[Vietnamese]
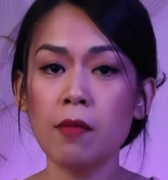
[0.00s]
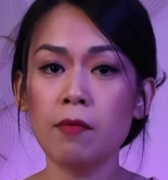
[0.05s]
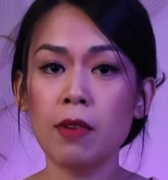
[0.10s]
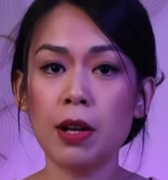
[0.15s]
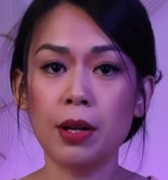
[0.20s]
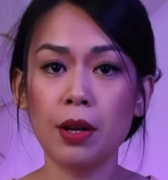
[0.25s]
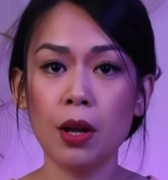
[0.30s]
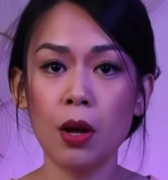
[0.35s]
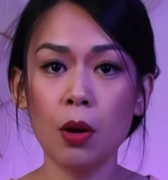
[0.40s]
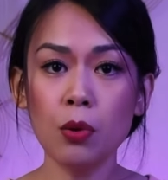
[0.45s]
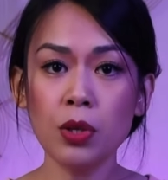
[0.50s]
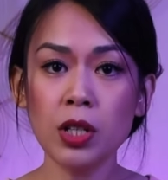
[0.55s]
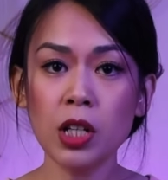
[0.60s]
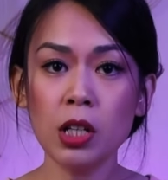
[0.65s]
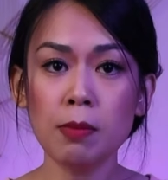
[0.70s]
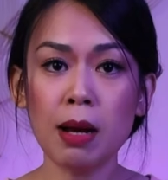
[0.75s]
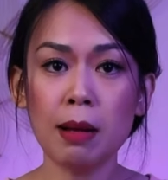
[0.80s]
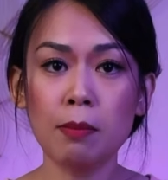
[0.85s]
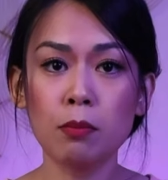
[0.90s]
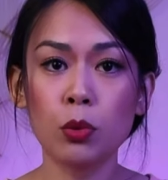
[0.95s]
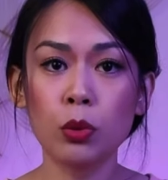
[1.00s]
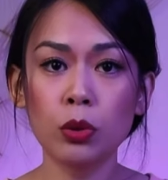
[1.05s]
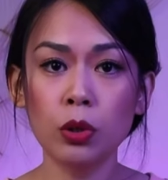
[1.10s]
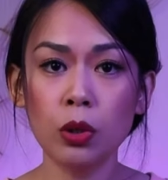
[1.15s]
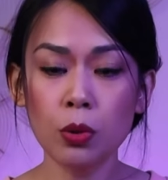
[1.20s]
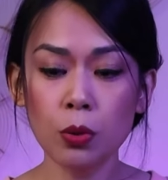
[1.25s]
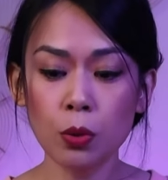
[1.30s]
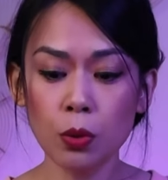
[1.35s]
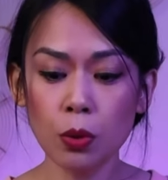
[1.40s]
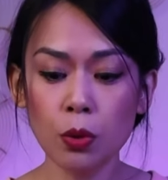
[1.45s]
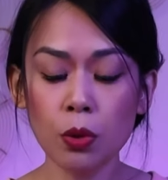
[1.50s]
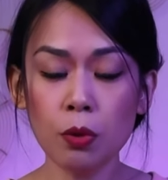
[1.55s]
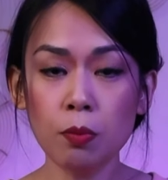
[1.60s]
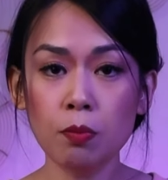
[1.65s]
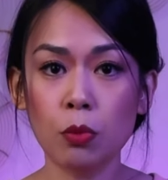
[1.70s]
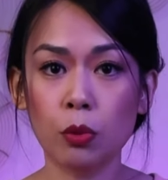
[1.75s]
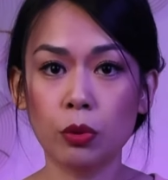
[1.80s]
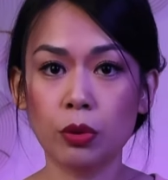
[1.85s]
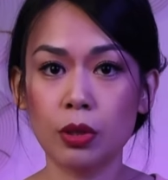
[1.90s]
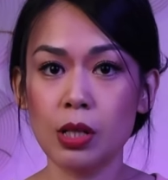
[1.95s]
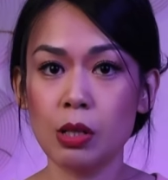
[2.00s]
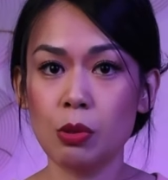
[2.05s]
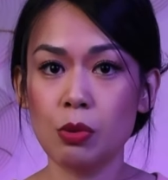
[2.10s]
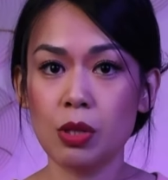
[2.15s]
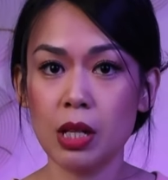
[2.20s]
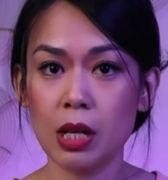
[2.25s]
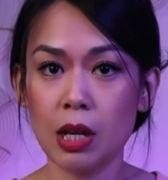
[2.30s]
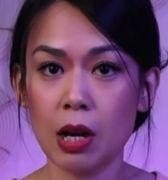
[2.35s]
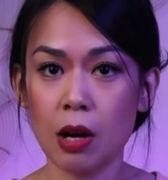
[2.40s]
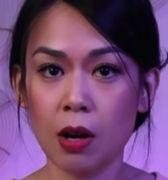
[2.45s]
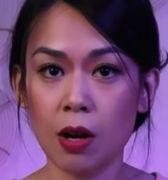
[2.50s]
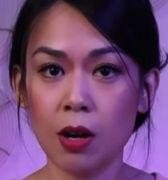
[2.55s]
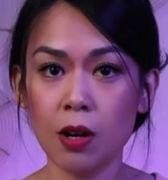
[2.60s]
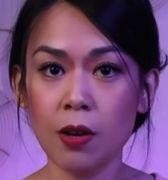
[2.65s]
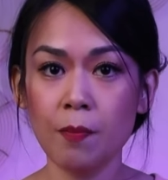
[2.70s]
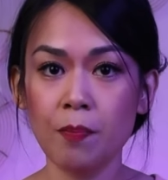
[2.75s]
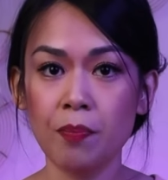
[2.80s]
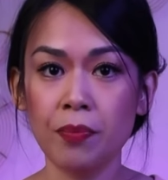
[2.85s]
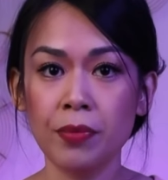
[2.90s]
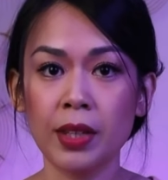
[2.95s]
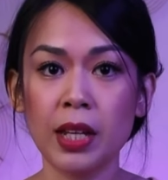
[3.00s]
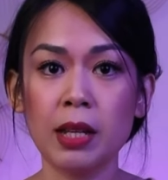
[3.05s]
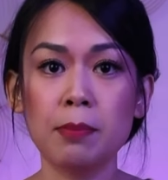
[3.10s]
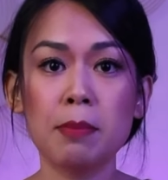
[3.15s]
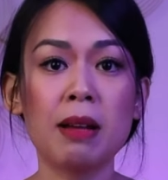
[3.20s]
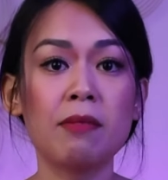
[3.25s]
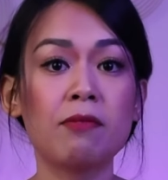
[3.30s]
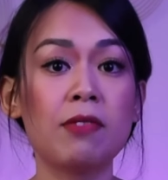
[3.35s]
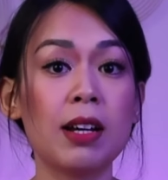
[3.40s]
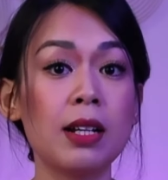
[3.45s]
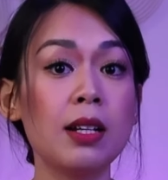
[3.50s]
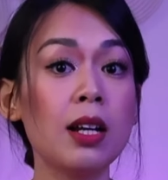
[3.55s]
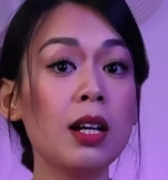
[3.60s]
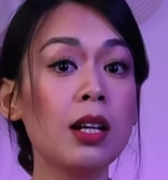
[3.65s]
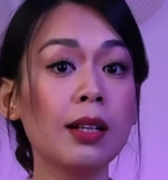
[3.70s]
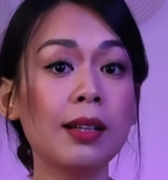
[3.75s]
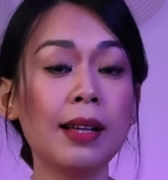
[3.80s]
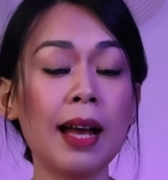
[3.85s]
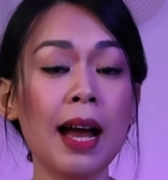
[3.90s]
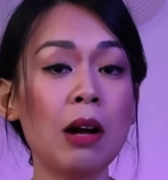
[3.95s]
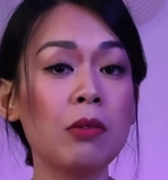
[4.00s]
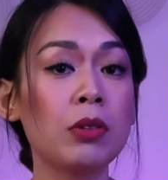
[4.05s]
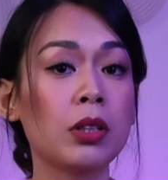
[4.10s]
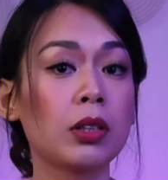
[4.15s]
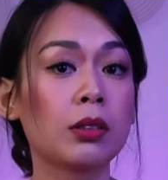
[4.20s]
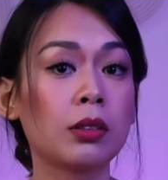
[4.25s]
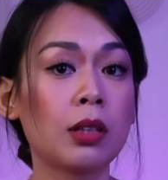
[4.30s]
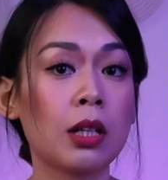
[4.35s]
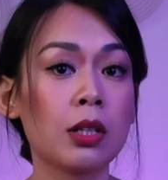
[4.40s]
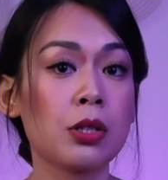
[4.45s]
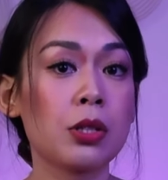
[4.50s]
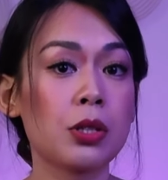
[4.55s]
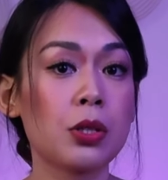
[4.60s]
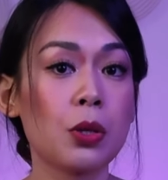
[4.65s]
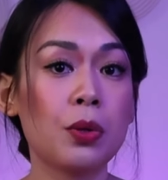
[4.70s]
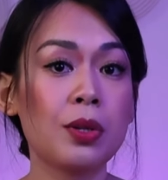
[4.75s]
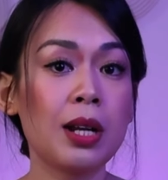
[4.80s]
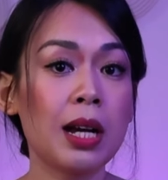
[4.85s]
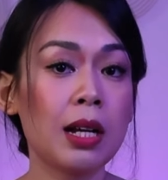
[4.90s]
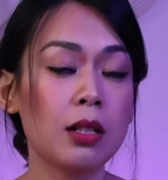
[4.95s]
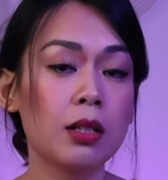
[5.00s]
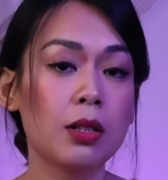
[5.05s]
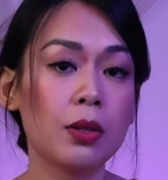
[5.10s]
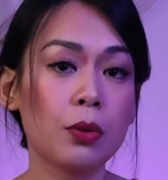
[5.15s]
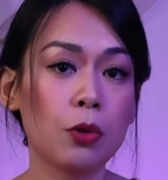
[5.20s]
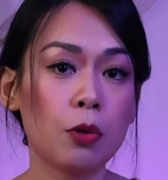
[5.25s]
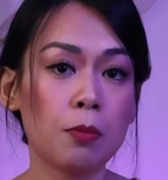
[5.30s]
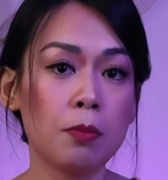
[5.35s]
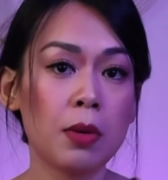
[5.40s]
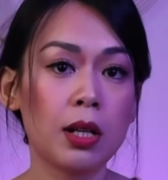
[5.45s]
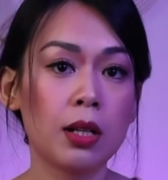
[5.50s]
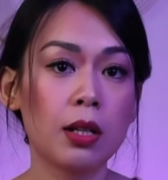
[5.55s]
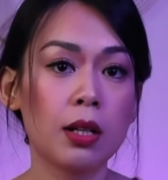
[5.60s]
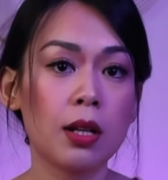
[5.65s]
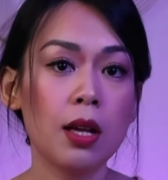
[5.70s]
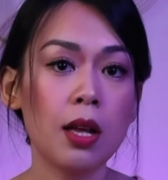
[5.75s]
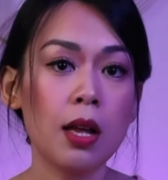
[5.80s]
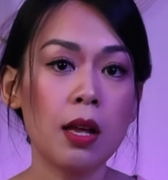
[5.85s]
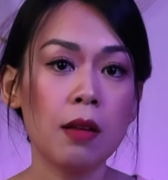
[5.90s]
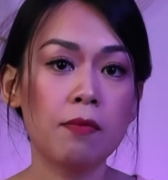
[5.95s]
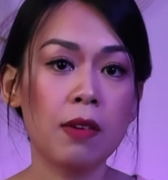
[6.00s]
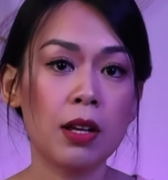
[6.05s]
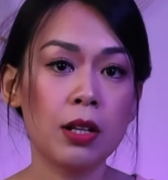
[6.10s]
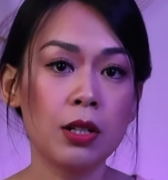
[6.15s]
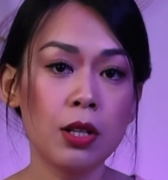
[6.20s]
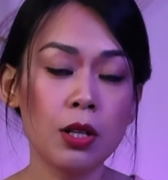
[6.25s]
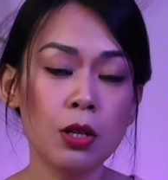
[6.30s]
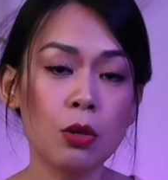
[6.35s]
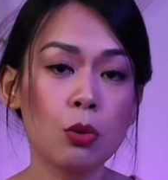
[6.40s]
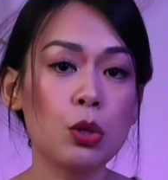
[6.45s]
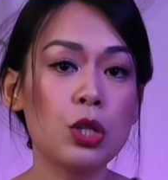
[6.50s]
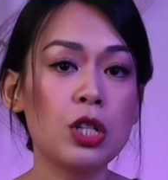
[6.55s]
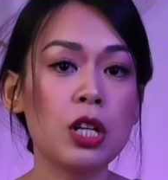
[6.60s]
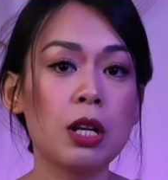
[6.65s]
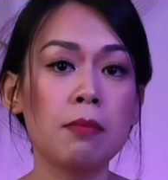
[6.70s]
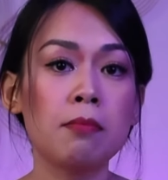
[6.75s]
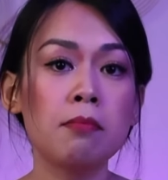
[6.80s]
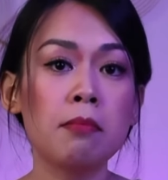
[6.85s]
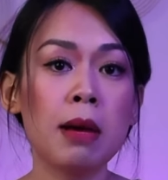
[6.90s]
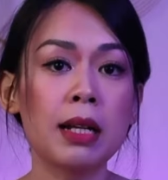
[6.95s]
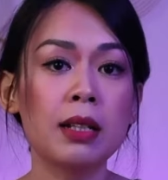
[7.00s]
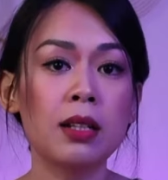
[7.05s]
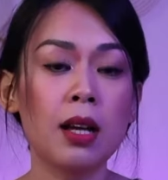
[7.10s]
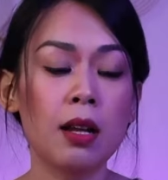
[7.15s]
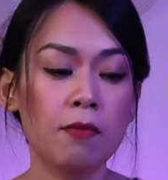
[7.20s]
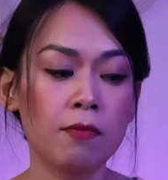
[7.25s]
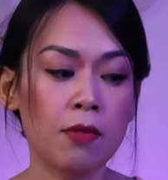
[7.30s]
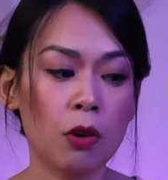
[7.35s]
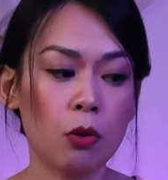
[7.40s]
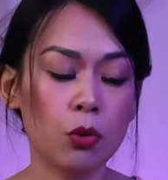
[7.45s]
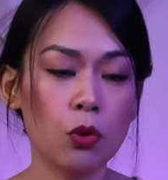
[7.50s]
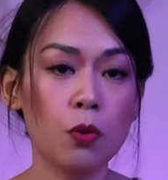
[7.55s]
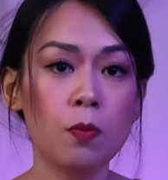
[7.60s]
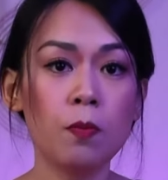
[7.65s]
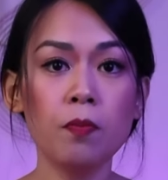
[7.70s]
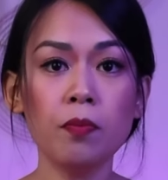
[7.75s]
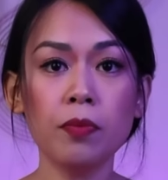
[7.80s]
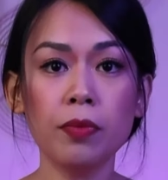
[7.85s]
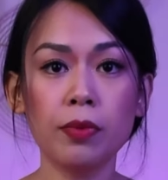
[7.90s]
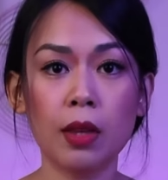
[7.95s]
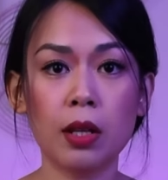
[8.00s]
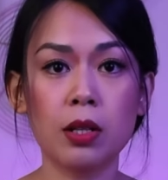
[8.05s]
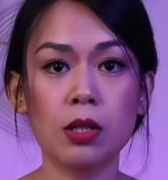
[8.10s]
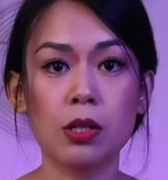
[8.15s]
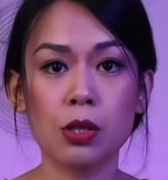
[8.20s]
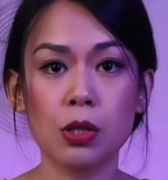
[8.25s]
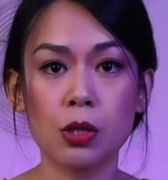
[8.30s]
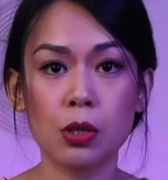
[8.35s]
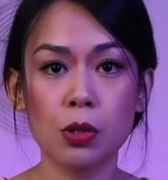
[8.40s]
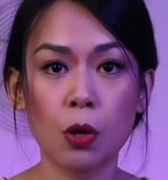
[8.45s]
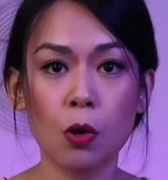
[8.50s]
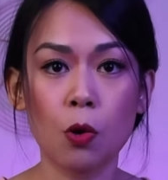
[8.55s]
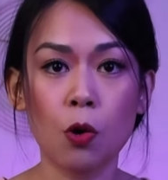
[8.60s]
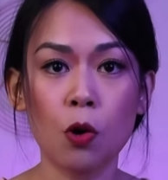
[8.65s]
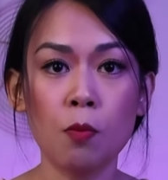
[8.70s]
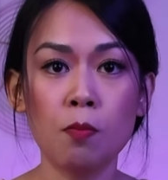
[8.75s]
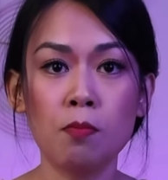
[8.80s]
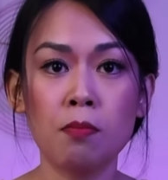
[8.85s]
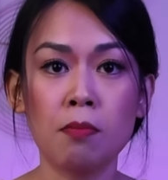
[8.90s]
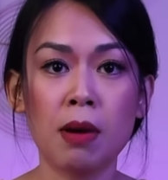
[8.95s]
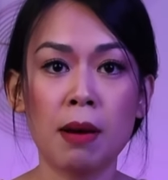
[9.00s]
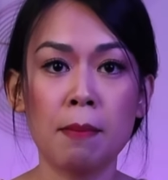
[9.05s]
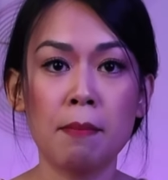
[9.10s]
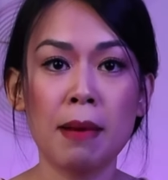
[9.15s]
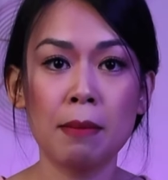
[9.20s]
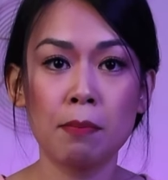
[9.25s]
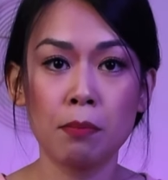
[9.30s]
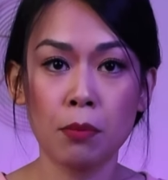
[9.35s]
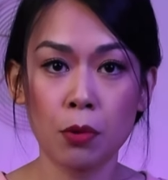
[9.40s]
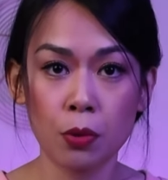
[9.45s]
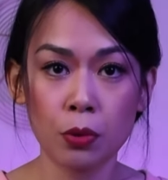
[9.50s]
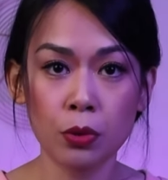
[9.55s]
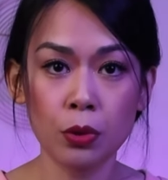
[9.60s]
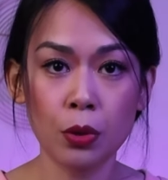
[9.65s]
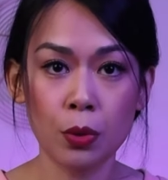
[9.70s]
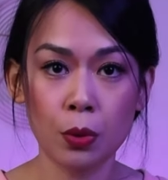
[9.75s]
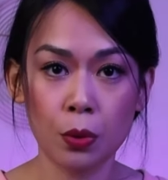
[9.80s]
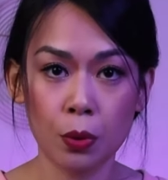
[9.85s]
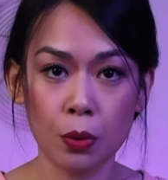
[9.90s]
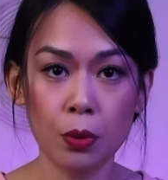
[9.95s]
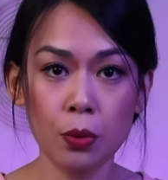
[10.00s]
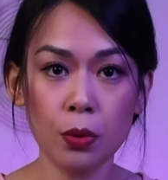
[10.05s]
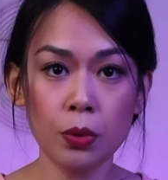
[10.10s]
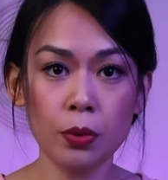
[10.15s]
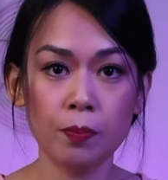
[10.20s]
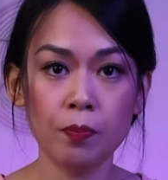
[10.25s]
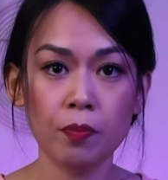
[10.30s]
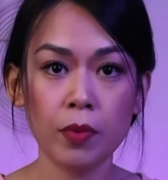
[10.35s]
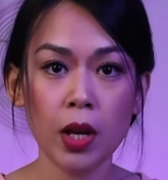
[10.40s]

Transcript: Và nếu như bạn muốn thu hút một điều gì đó thì bạn phải nâng cao được tần số năng lượng của mình và điều chỉnh bản thân vào đúng tần số mà bạn muốn thu hút.